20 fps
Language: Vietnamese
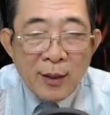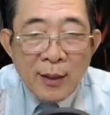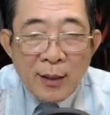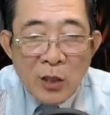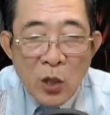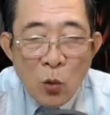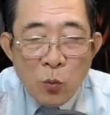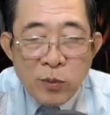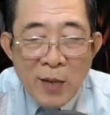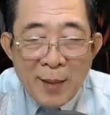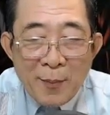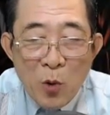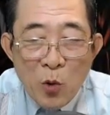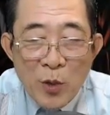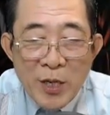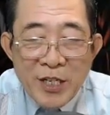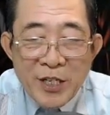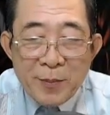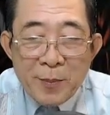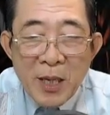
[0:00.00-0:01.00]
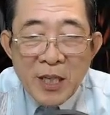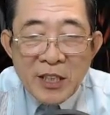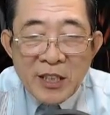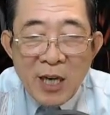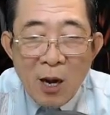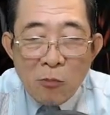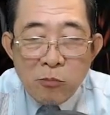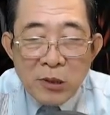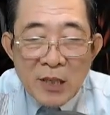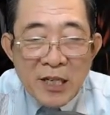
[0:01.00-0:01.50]
Lúc này một người bên
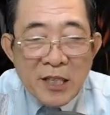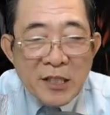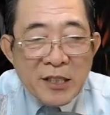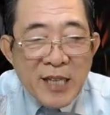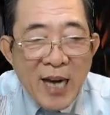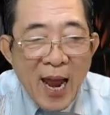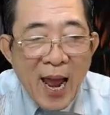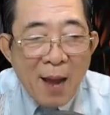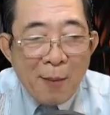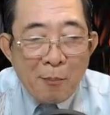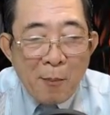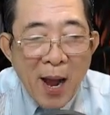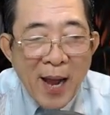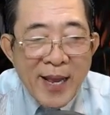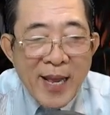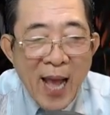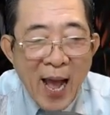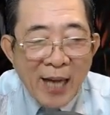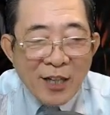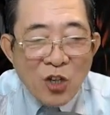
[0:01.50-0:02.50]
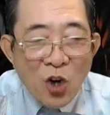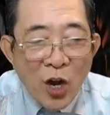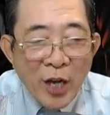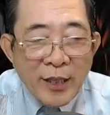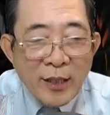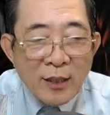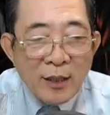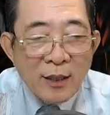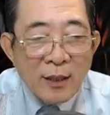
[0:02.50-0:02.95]
trong đứng ra bái hạ nói,